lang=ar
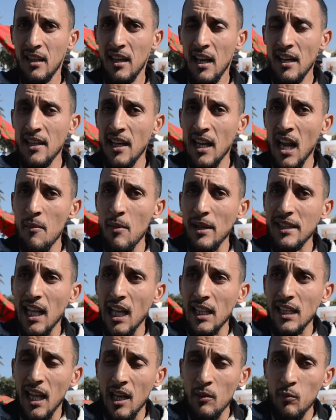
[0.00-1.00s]
حنا راه ما
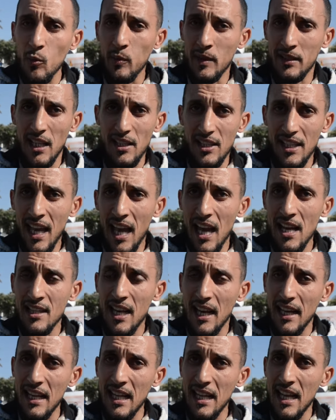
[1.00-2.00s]
تنطالبوا بحتى شي حاجه
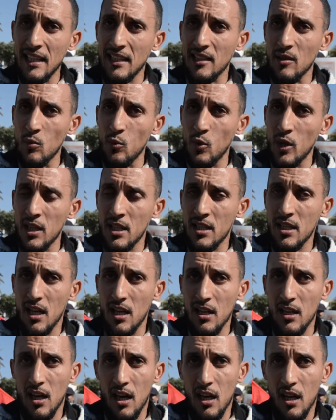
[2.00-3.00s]
الا التمويل
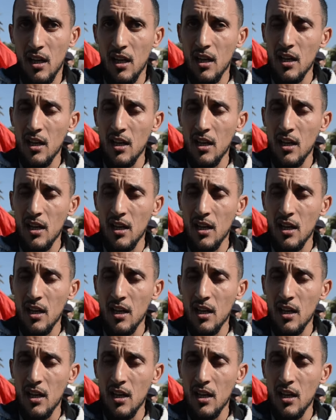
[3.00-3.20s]
ديالنا